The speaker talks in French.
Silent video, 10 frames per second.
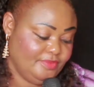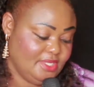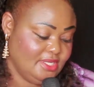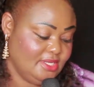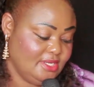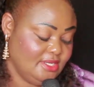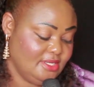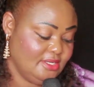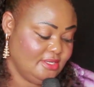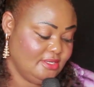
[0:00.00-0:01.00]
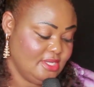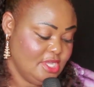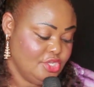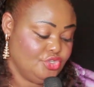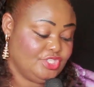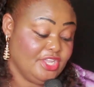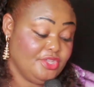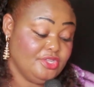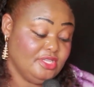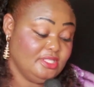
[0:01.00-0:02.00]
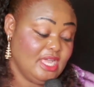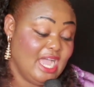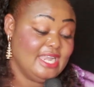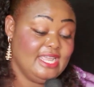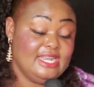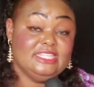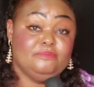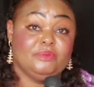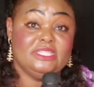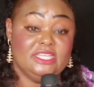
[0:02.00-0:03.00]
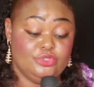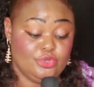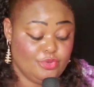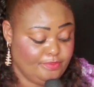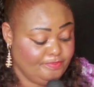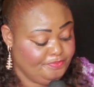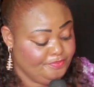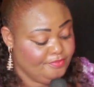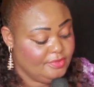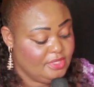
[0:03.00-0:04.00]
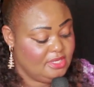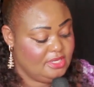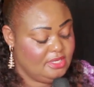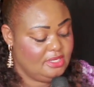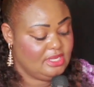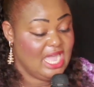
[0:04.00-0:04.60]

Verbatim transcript: Je sens que en elle, l'Esprit de Dieu euh,